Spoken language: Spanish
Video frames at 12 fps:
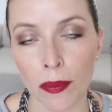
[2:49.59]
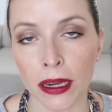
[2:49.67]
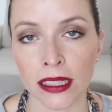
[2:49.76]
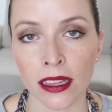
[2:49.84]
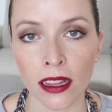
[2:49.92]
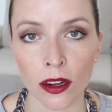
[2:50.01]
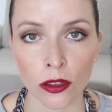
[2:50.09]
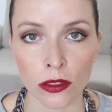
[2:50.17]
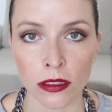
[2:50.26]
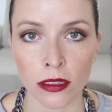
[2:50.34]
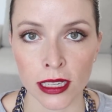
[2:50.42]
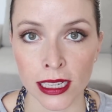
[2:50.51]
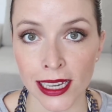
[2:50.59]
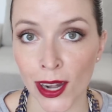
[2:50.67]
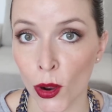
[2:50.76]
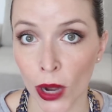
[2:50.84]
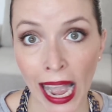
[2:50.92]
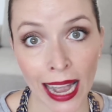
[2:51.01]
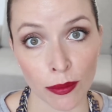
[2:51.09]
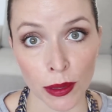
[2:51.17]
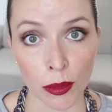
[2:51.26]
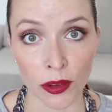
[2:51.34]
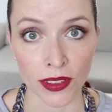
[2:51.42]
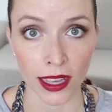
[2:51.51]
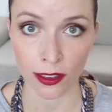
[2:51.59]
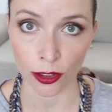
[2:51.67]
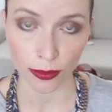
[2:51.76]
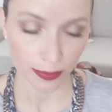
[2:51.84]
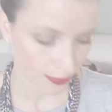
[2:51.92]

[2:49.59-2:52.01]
partes del rostro y lograr el mismo efecto.